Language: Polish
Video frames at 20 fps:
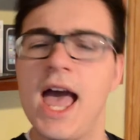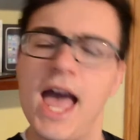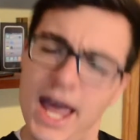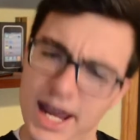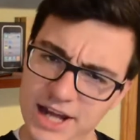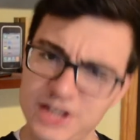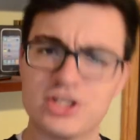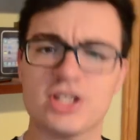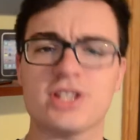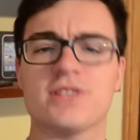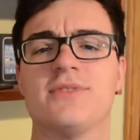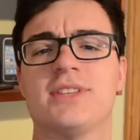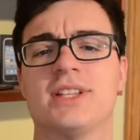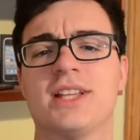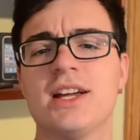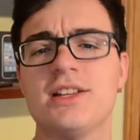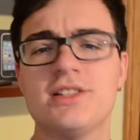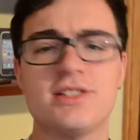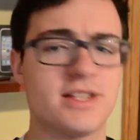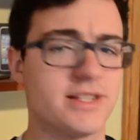Hej, cześć,
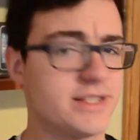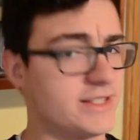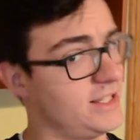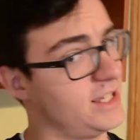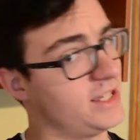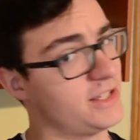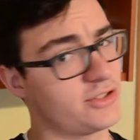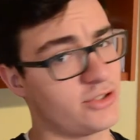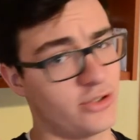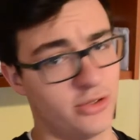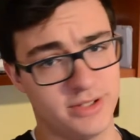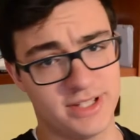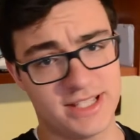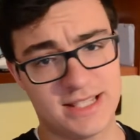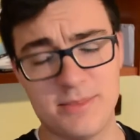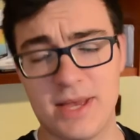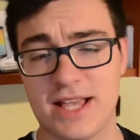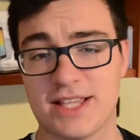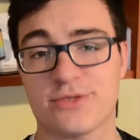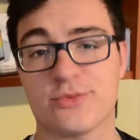witajcie, z tej strony z
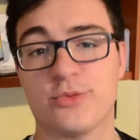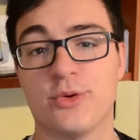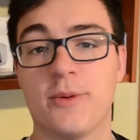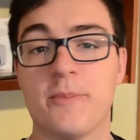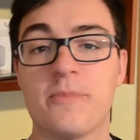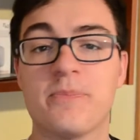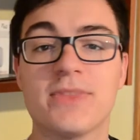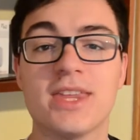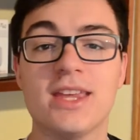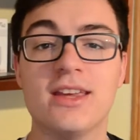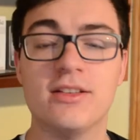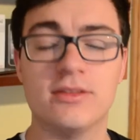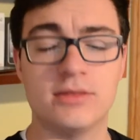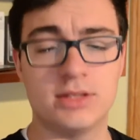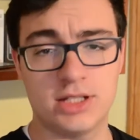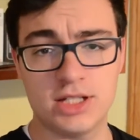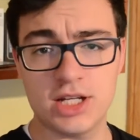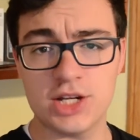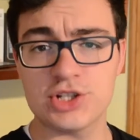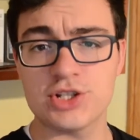Masło. W
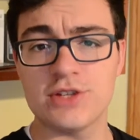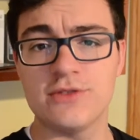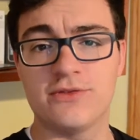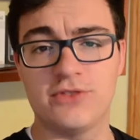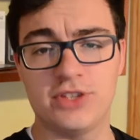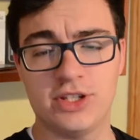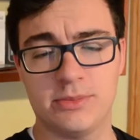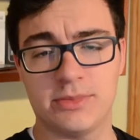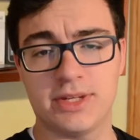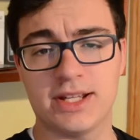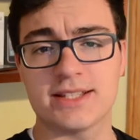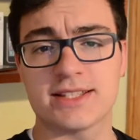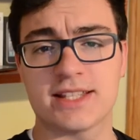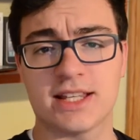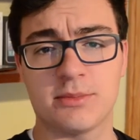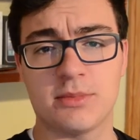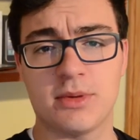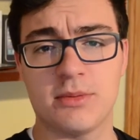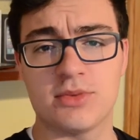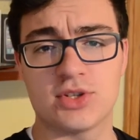dzisiejszym filmie
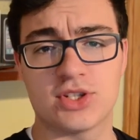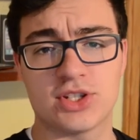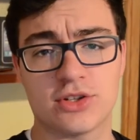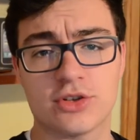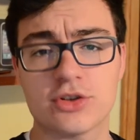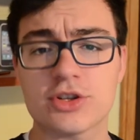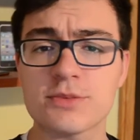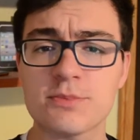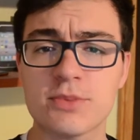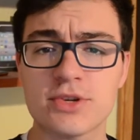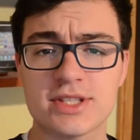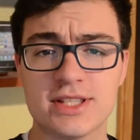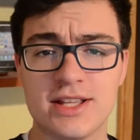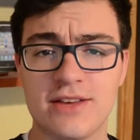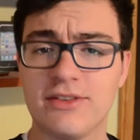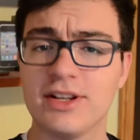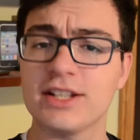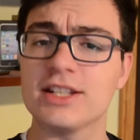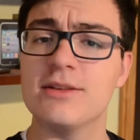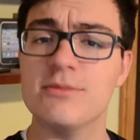zajmiemy się
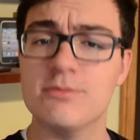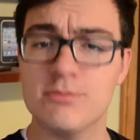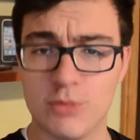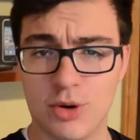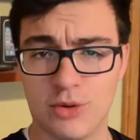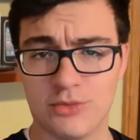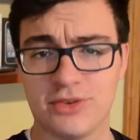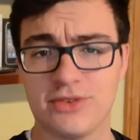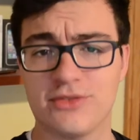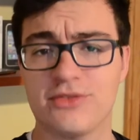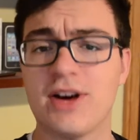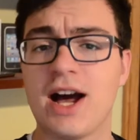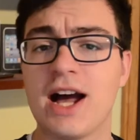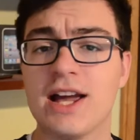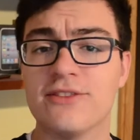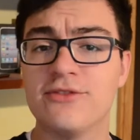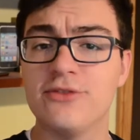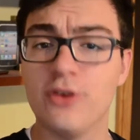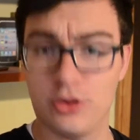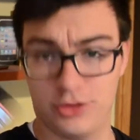rozpoznawaniem mowy w
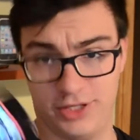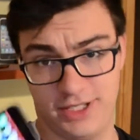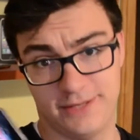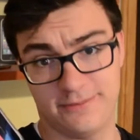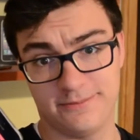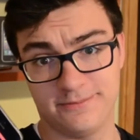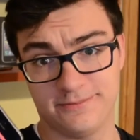iPhone'ie.